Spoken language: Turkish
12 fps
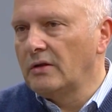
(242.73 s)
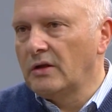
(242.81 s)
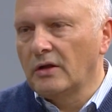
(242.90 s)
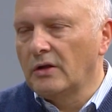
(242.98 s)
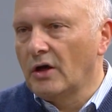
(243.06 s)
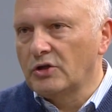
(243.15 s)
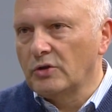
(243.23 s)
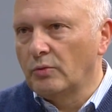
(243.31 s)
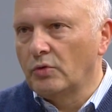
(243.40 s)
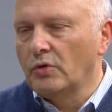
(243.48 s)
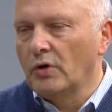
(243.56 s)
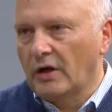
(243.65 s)
neden daha
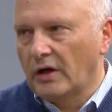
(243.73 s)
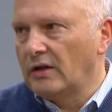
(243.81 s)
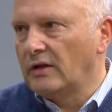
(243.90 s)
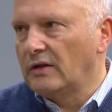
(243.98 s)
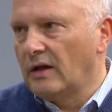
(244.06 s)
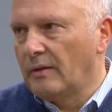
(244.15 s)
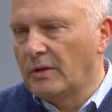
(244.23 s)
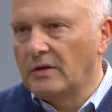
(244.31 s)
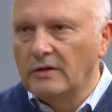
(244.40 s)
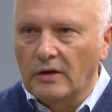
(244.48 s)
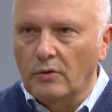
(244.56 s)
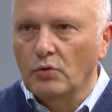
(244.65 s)
çabuk hareket edilemedi
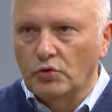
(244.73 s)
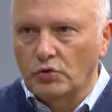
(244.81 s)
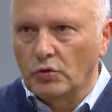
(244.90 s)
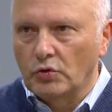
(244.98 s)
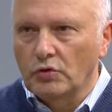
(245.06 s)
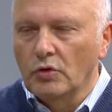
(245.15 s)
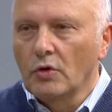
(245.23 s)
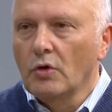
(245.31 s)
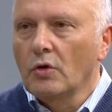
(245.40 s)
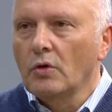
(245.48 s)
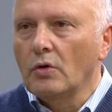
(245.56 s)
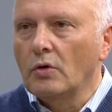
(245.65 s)
diye konuşuyoruz.
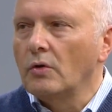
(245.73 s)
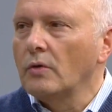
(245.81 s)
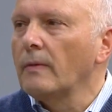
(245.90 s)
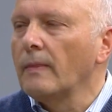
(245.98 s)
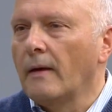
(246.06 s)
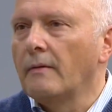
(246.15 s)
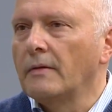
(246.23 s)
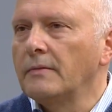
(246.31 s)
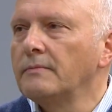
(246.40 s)
Yetkililer de ee, bunun evet.